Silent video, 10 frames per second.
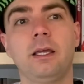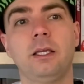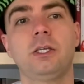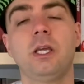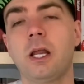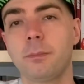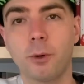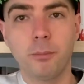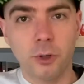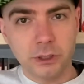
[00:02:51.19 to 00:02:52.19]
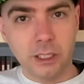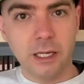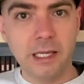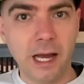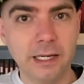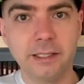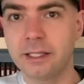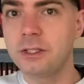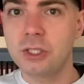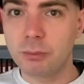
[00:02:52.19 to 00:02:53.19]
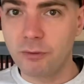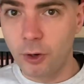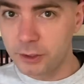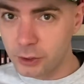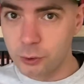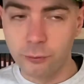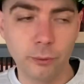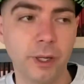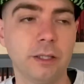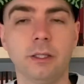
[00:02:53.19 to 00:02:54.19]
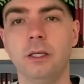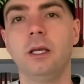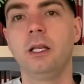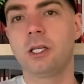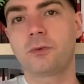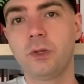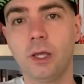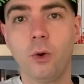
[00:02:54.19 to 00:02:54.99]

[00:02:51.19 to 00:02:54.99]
che si è riproposta negli anni tantissime volte sui fumetti. La sfida